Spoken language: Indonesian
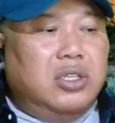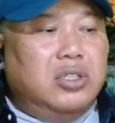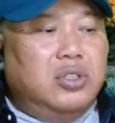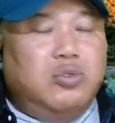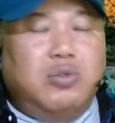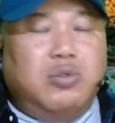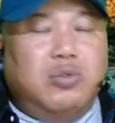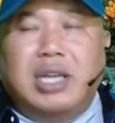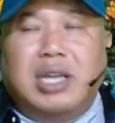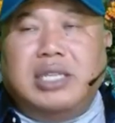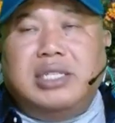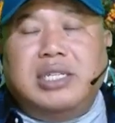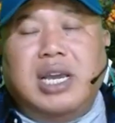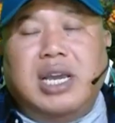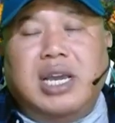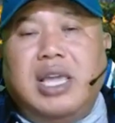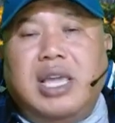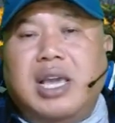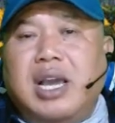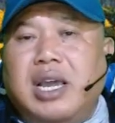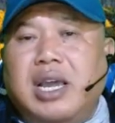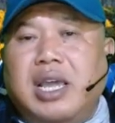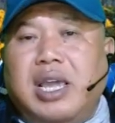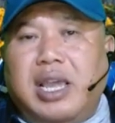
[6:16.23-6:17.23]
cuaca
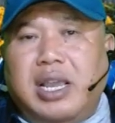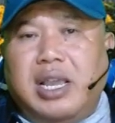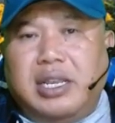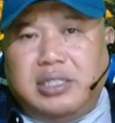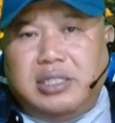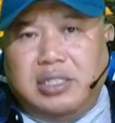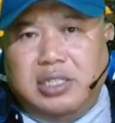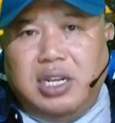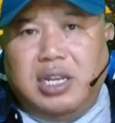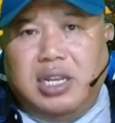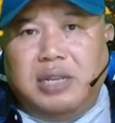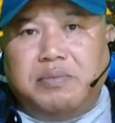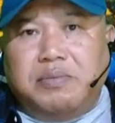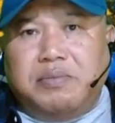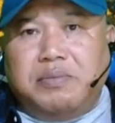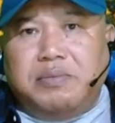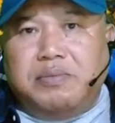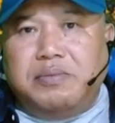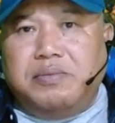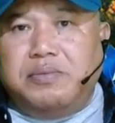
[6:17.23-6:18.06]
yang ekstrim.